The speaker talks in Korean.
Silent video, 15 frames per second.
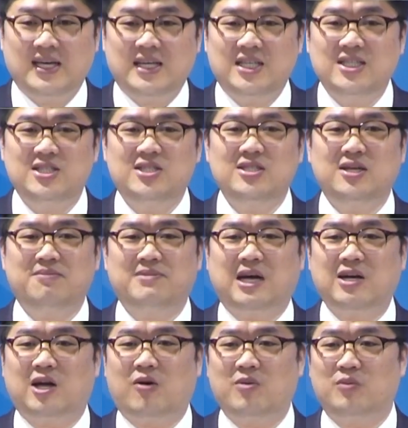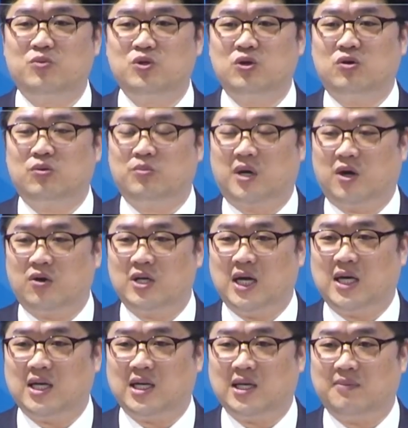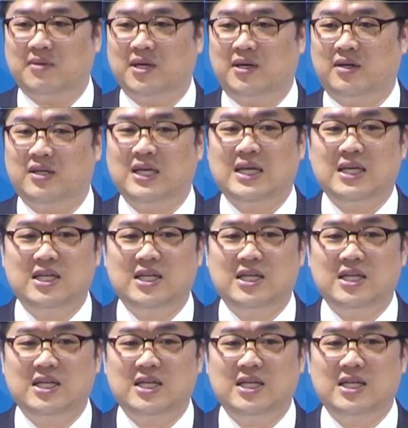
이승엽 딱 나오면 무조건 뭐라고 이야기하냐면